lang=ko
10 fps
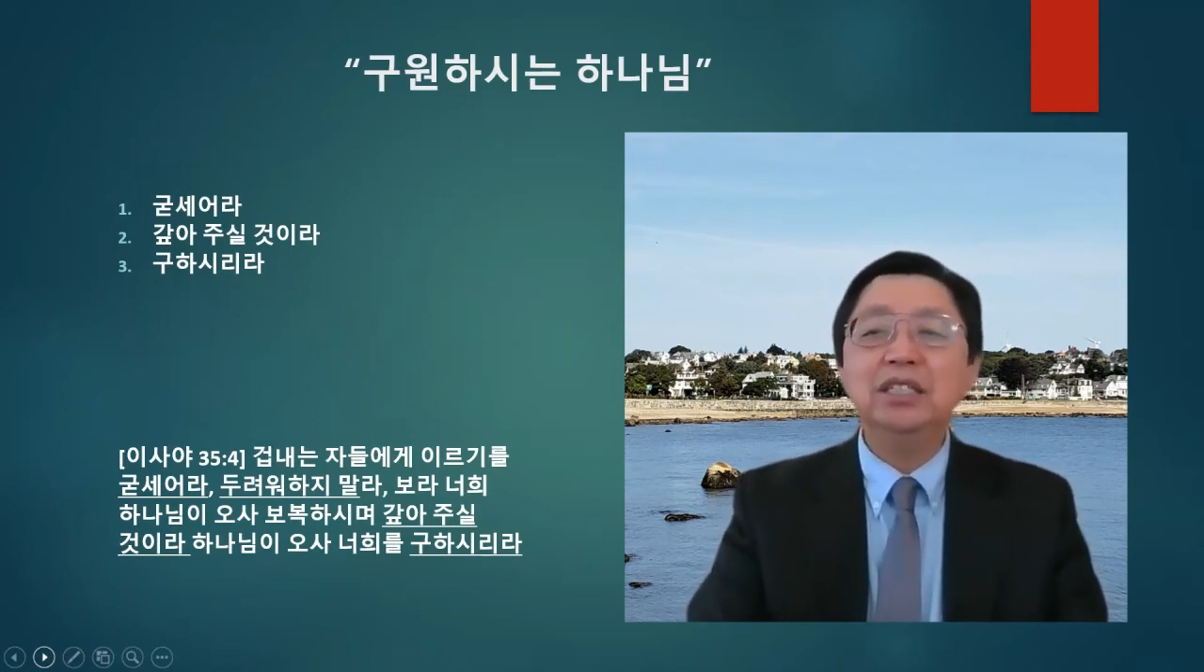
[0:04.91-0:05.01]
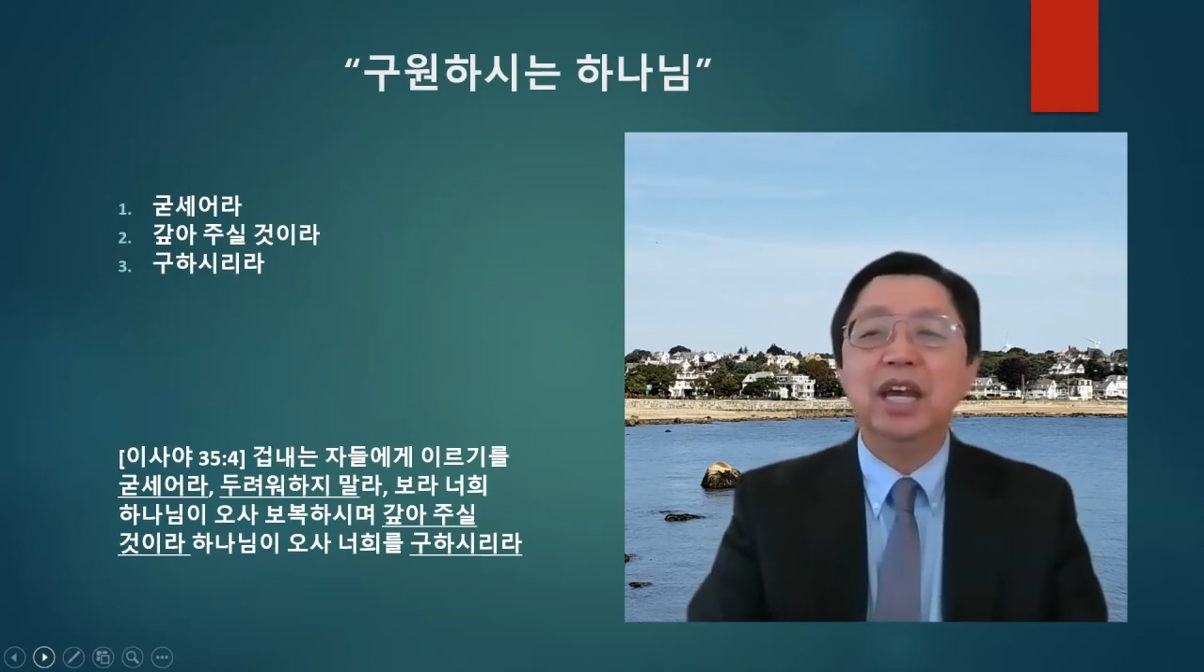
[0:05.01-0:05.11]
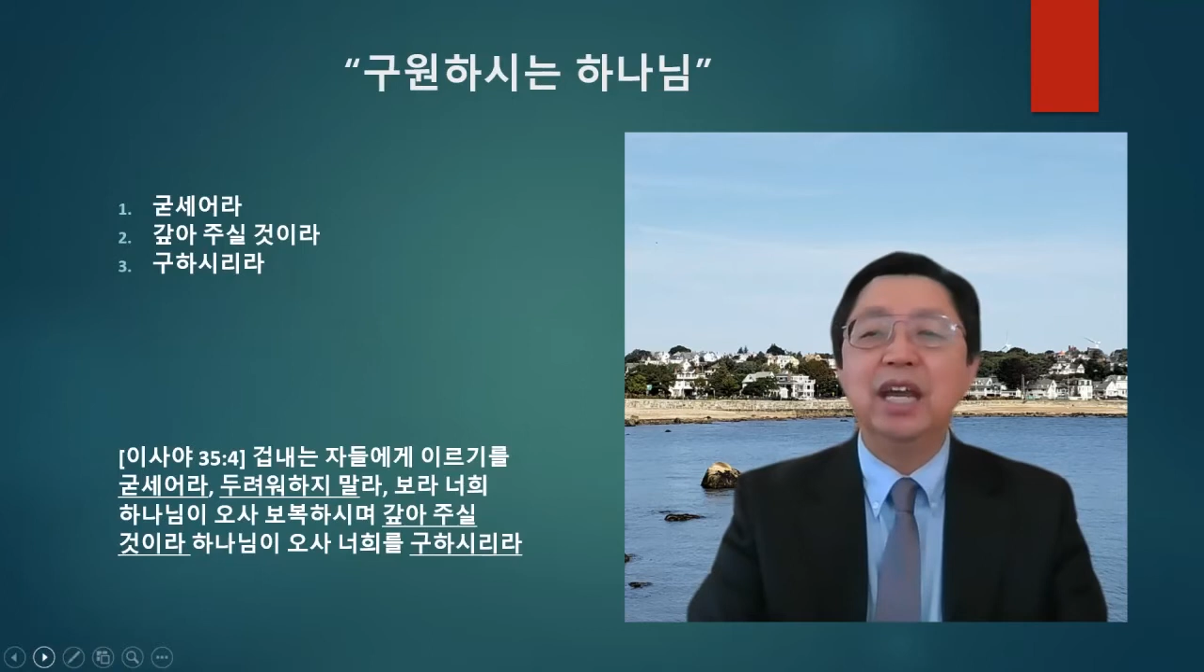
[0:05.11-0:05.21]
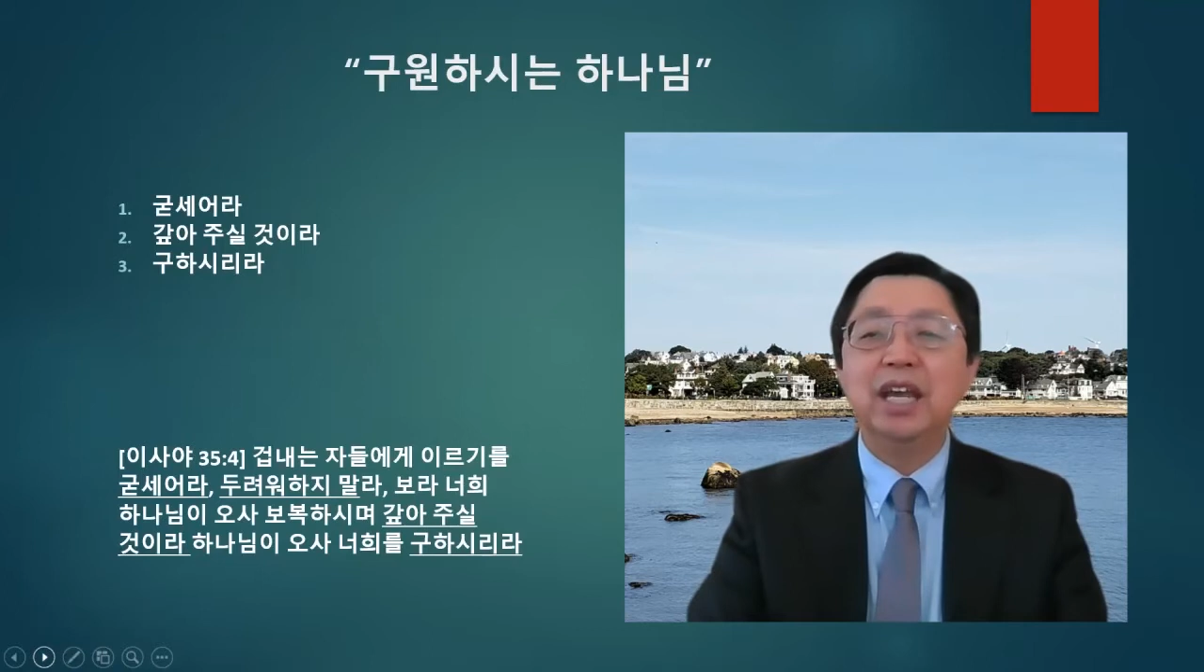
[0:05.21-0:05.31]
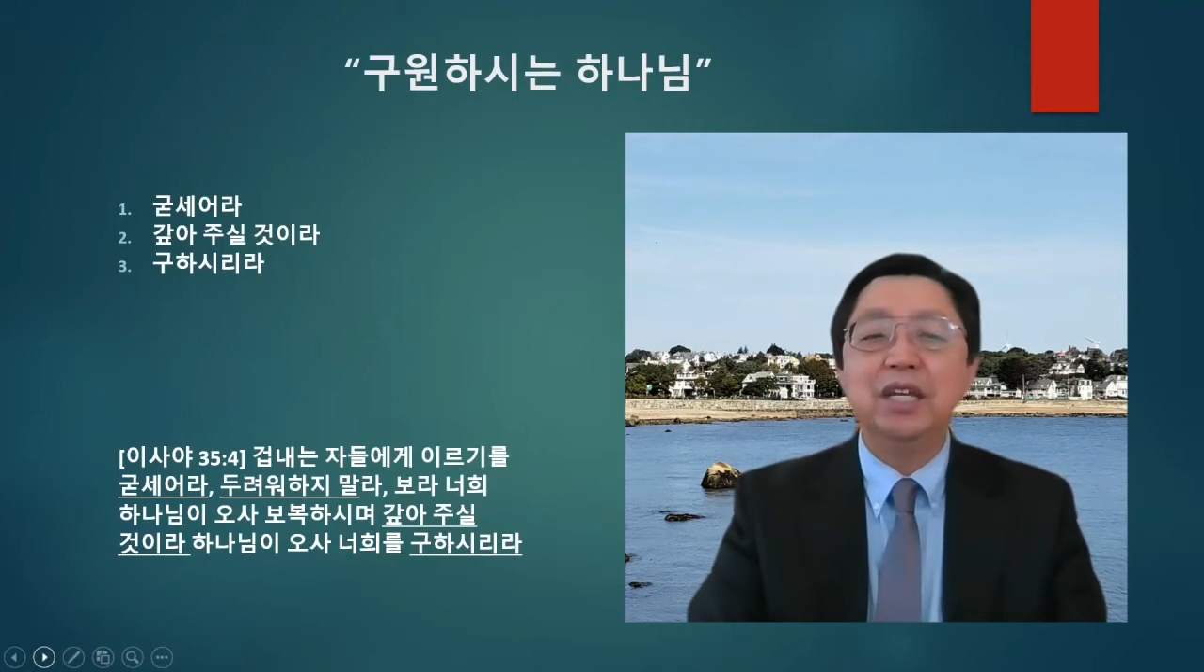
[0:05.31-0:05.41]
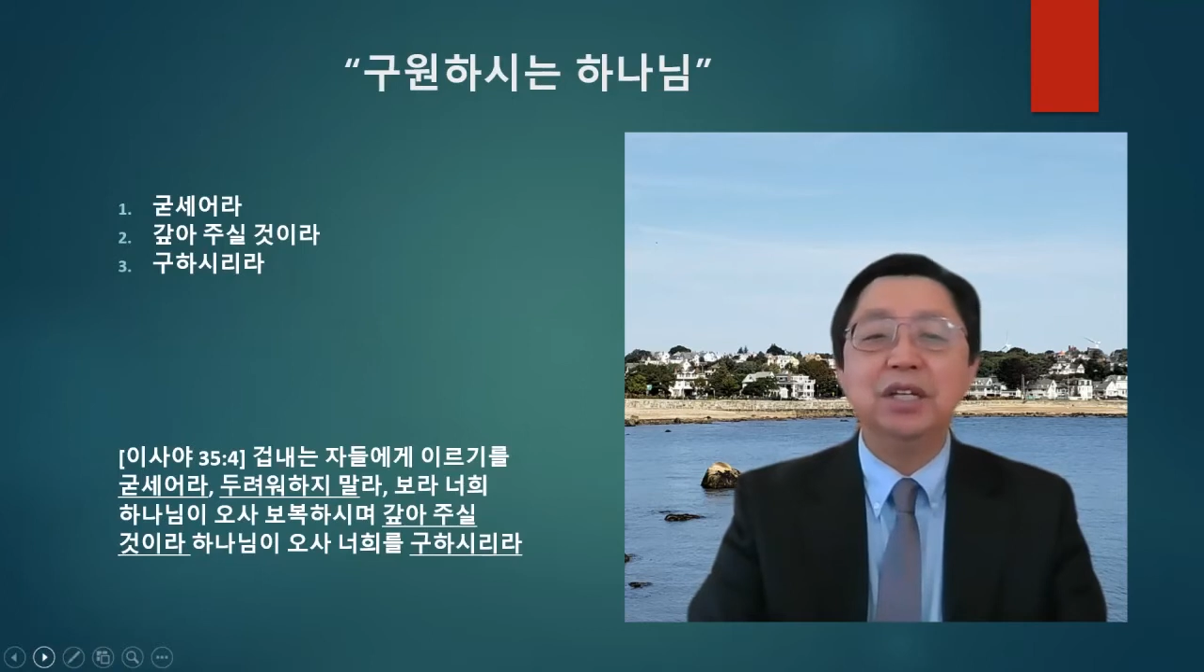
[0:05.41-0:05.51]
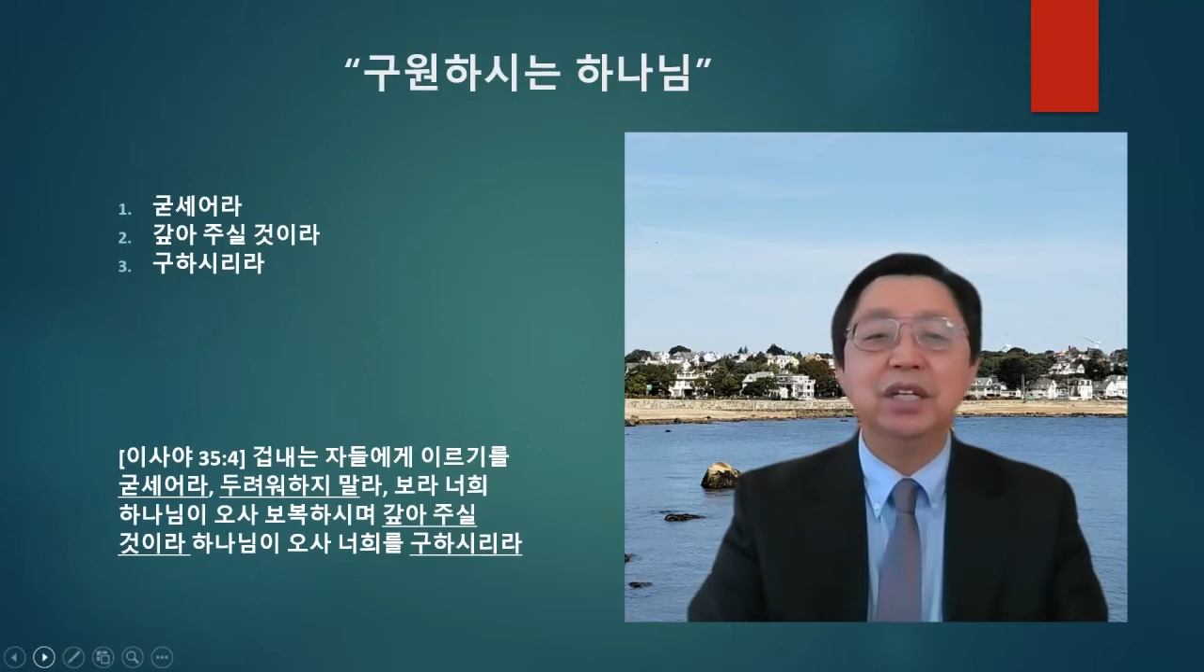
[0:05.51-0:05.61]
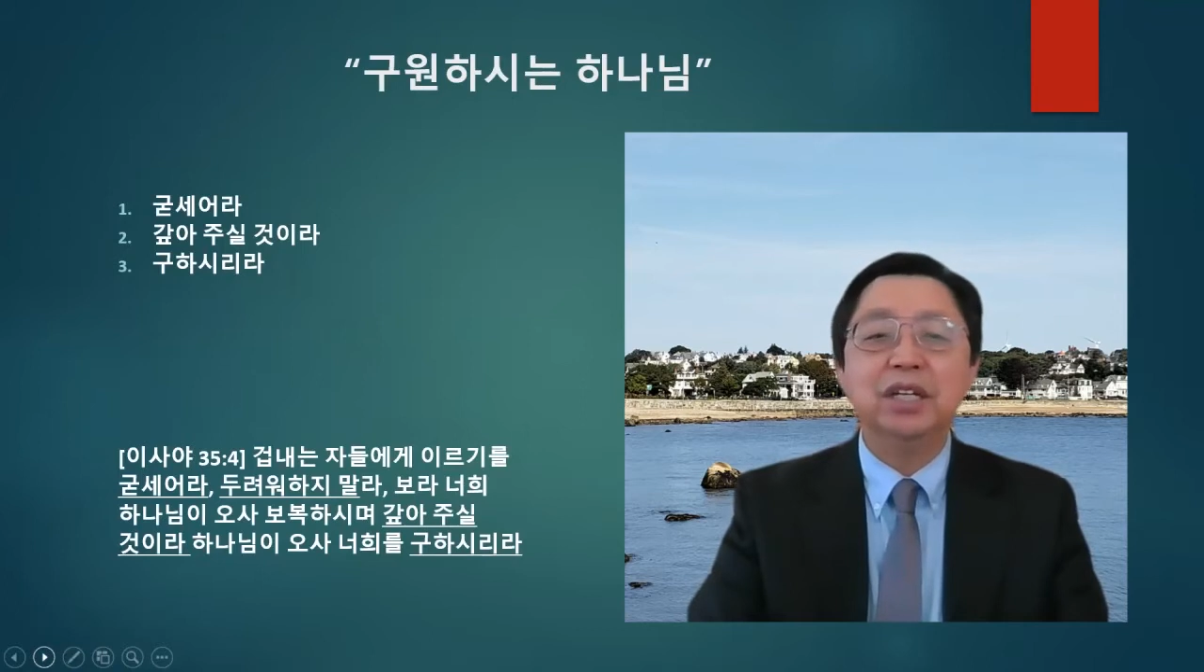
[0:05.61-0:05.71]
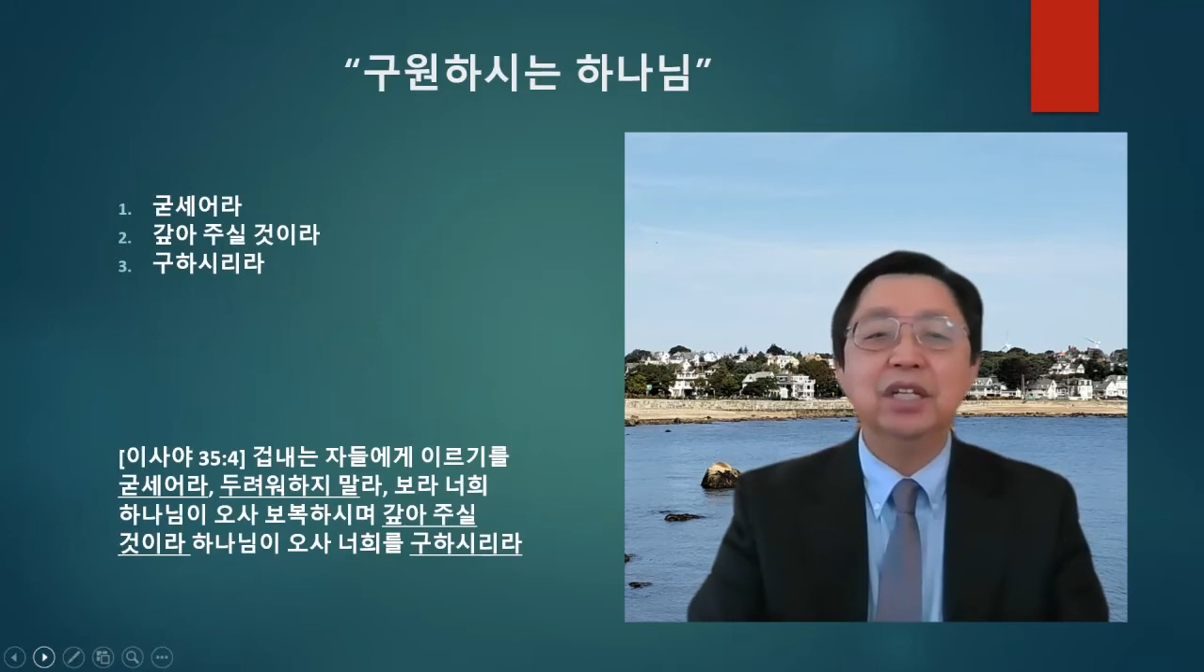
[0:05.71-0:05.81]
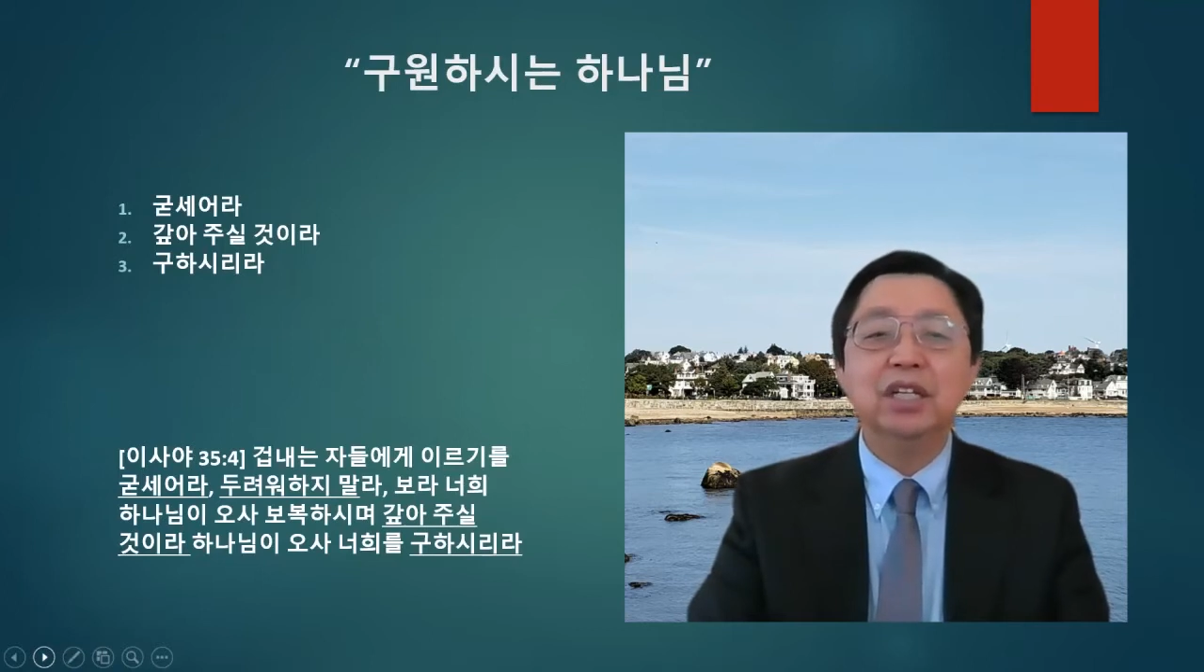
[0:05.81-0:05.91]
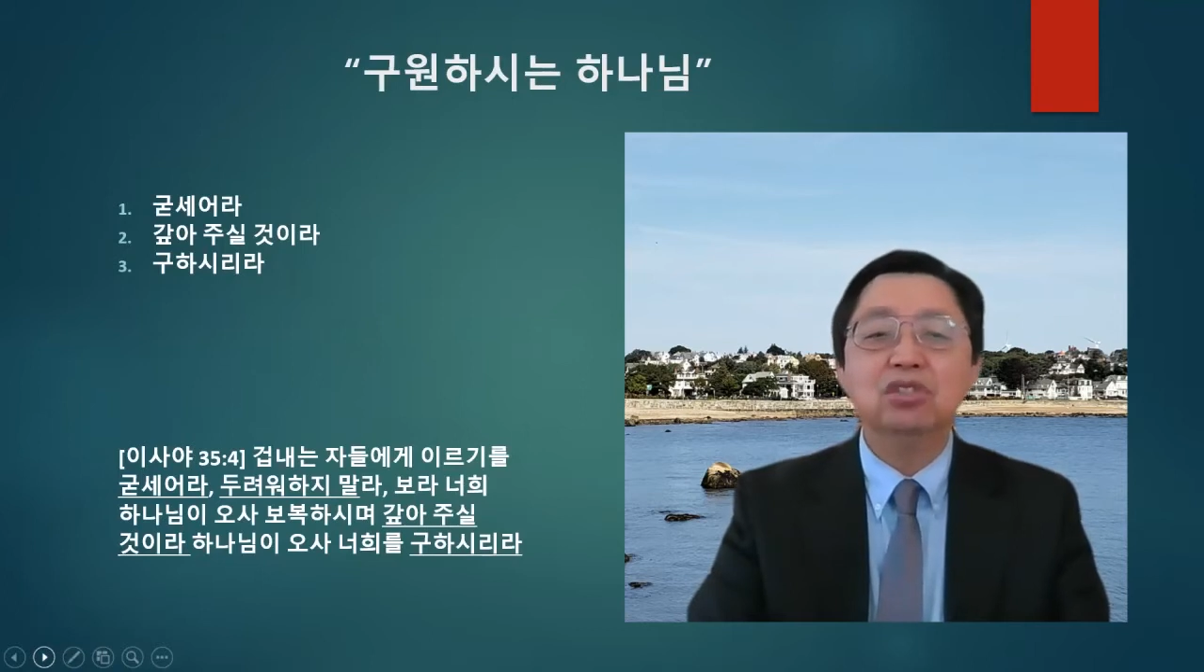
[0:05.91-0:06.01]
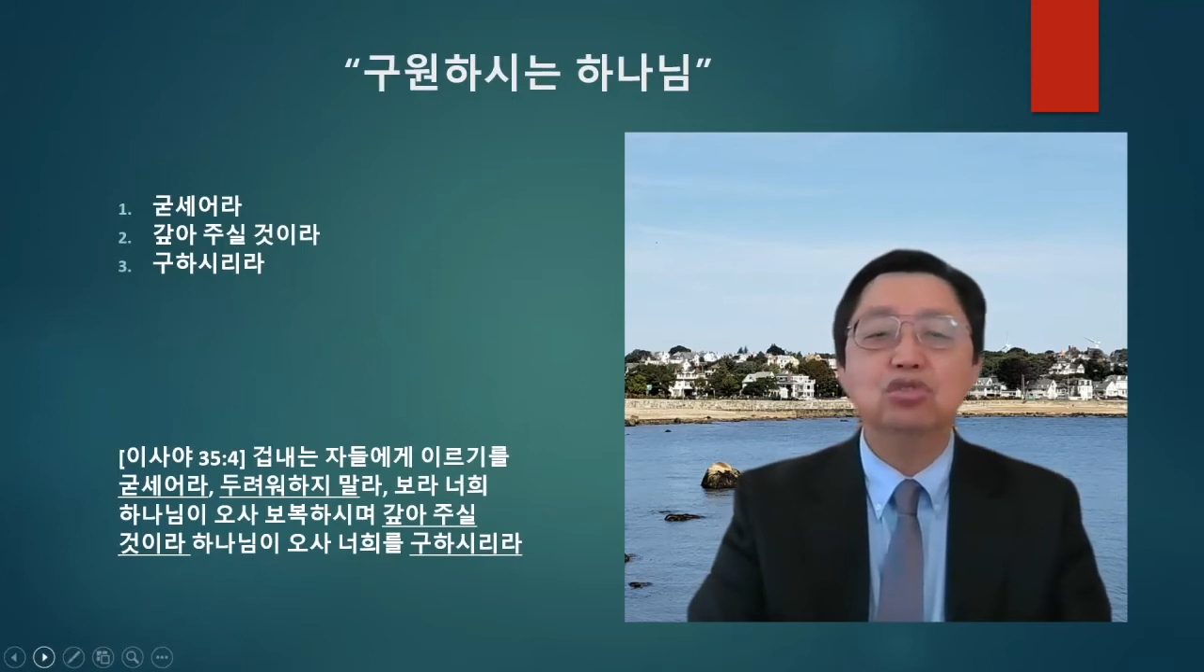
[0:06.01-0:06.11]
자에게 이르기를